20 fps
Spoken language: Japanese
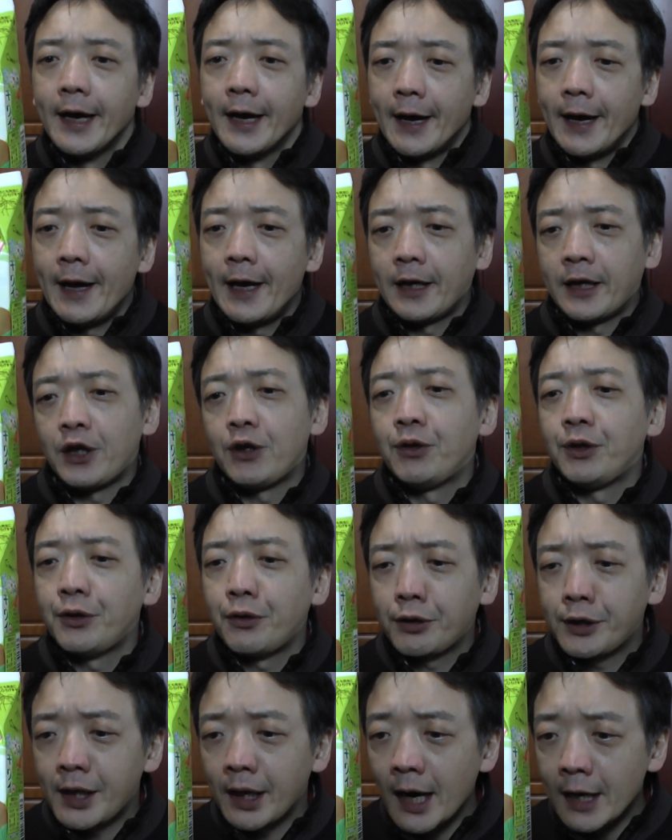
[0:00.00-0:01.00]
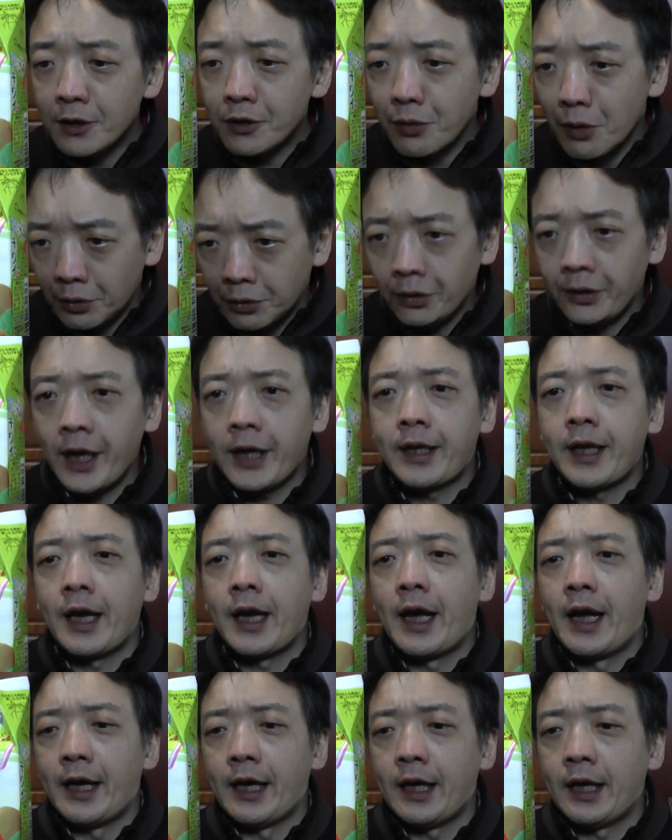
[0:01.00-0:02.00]
えー、キウイの癖が強く出て
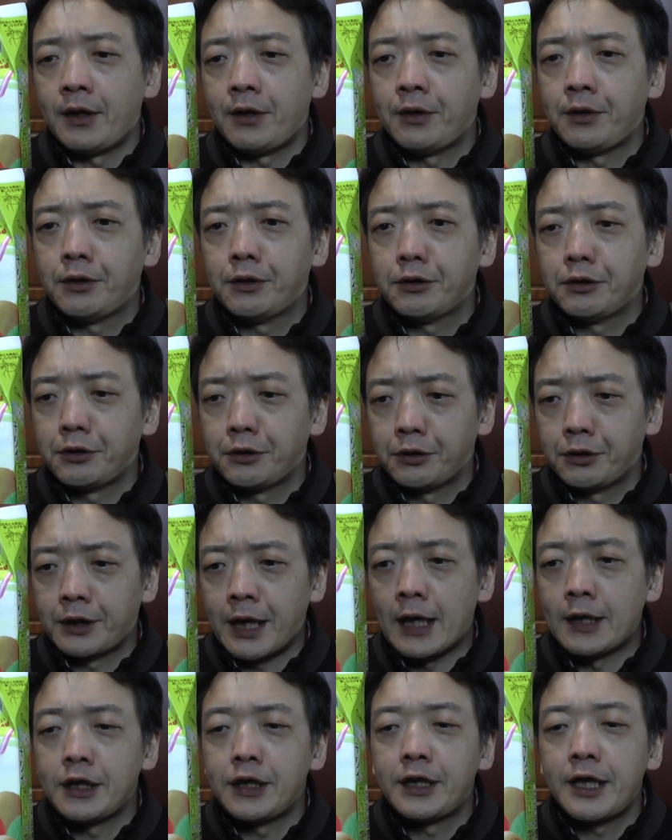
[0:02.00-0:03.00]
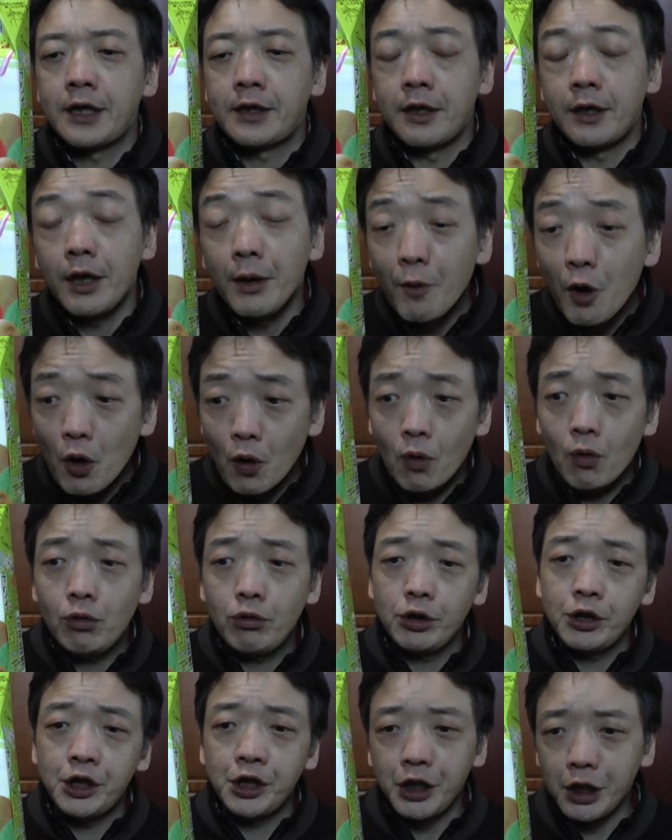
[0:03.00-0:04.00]
いる感じですねでも美
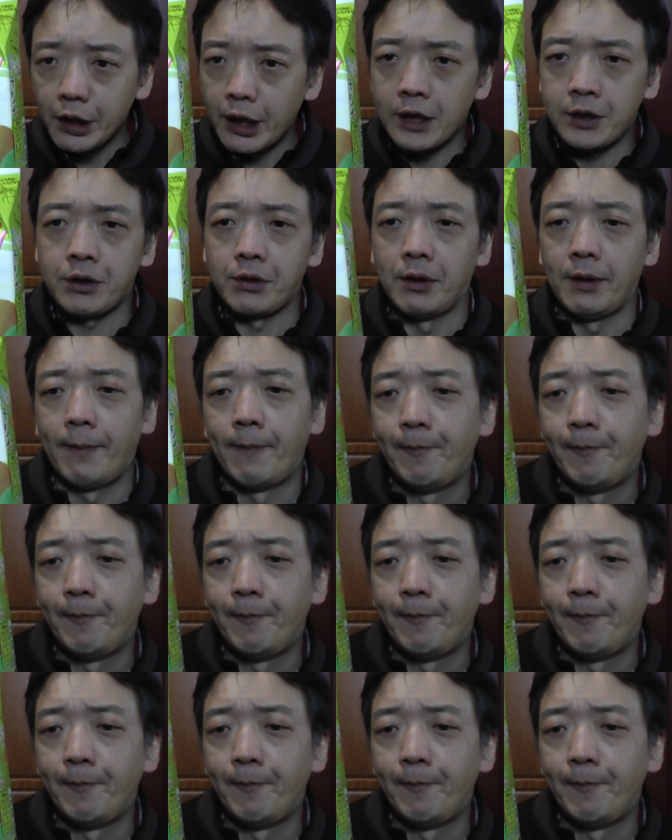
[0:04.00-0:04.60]
味しいです